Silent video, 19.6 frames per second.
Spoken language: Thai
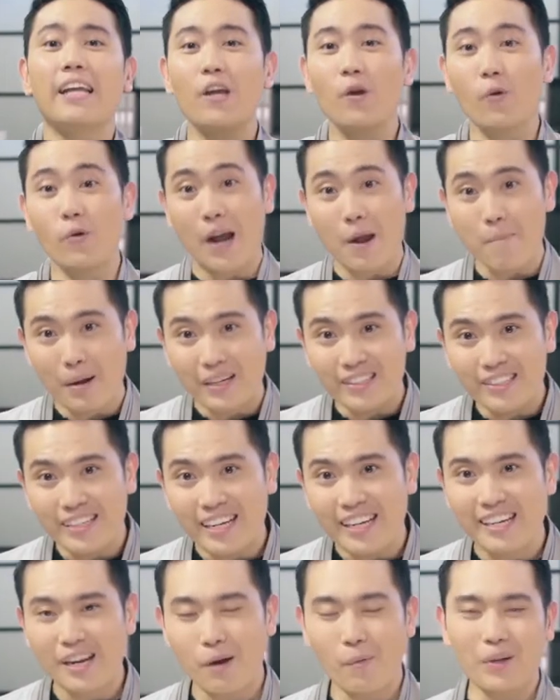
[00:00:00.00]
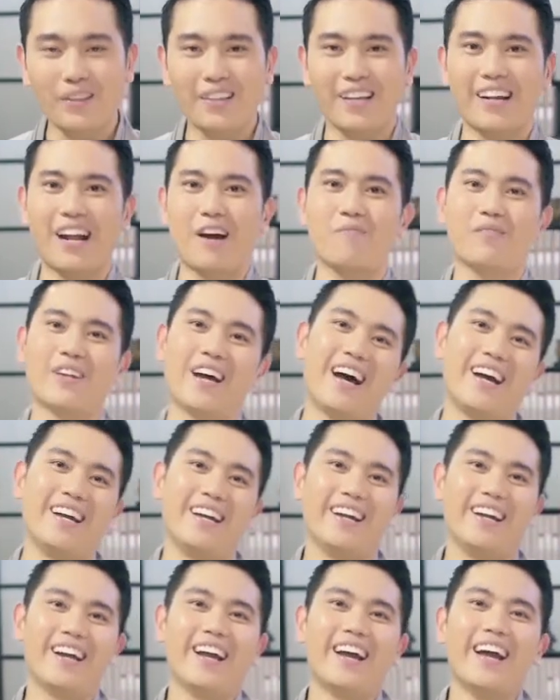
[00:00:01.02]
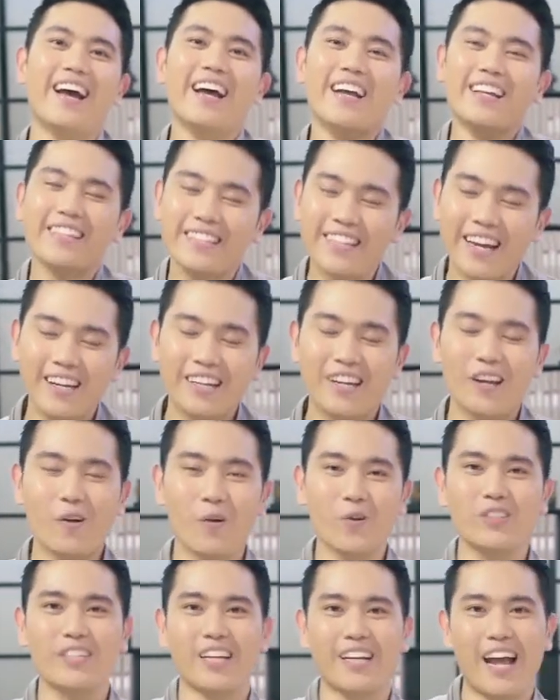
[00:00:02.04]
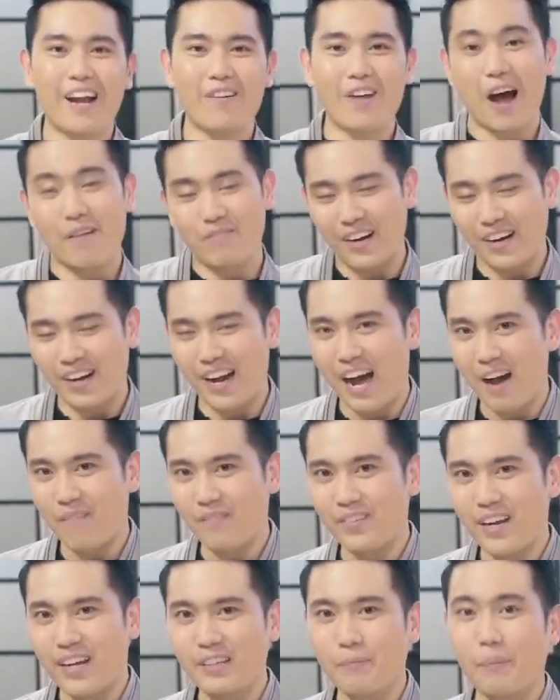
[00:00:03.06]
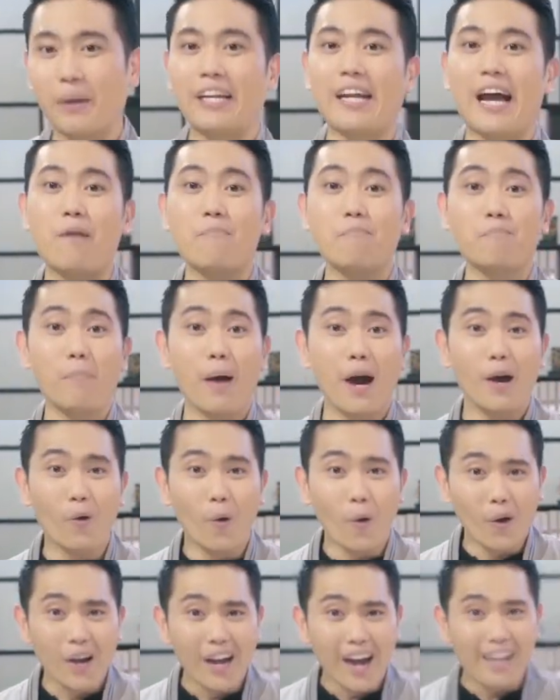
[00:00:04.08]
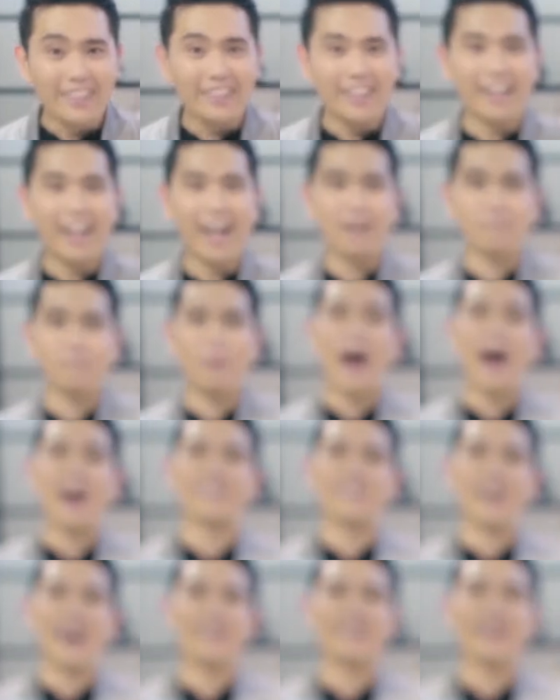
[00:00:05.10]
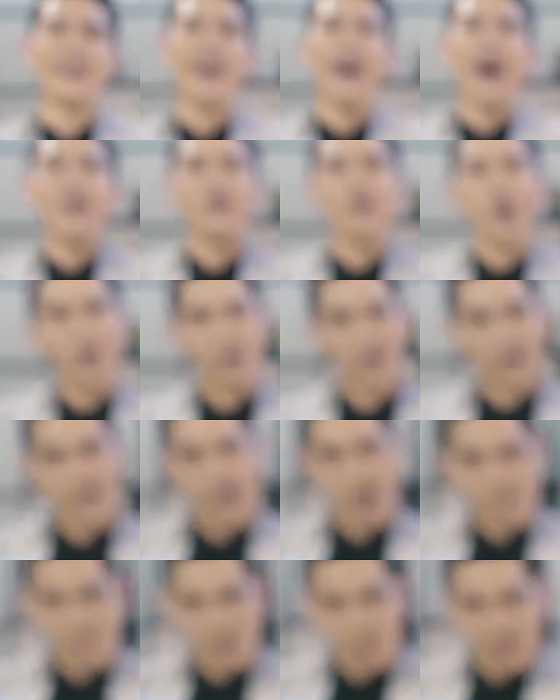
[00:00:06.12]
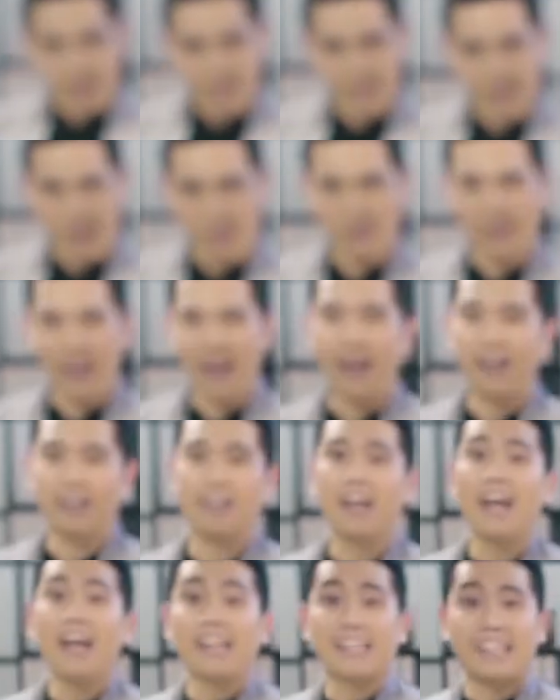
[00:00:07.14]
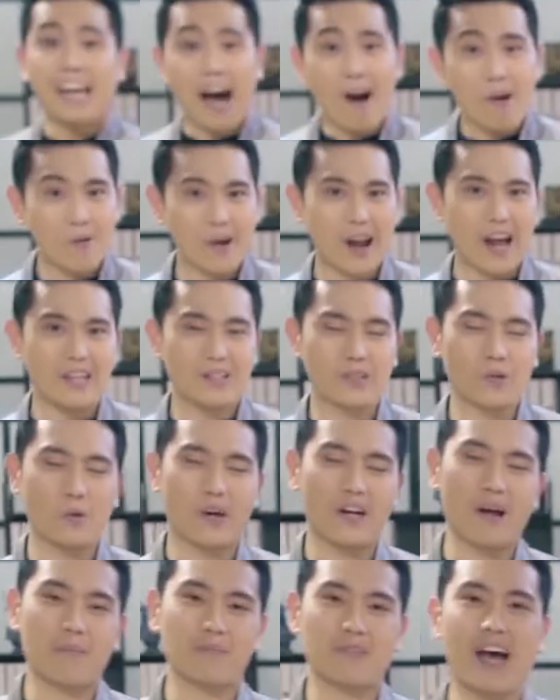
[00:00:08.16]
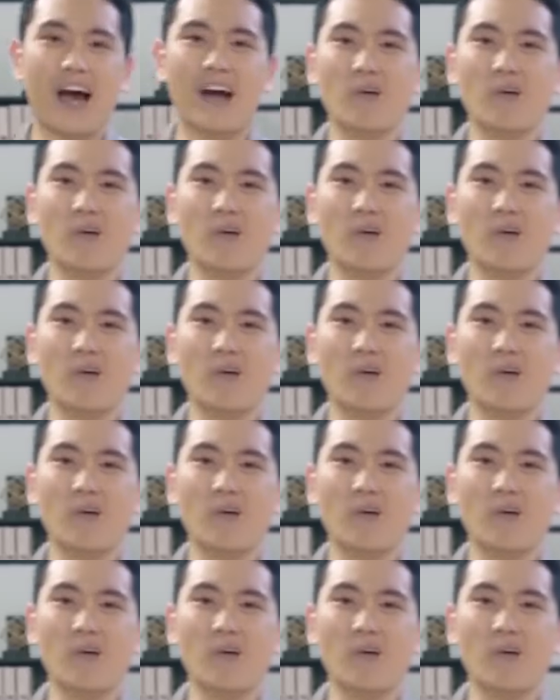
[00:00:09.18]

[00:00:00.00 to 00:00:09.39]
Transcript: ที่อยู่ในบัญชีนวัตกรรมไทยสิ่งที่คุณจะได้รับนะครับ นั่นเป็นการเปิดโอกาสเข้าถึงตลาดภาครัฐ ยกระดับนวัตกรรมไทย ก้าวไกลสู่ระดับสา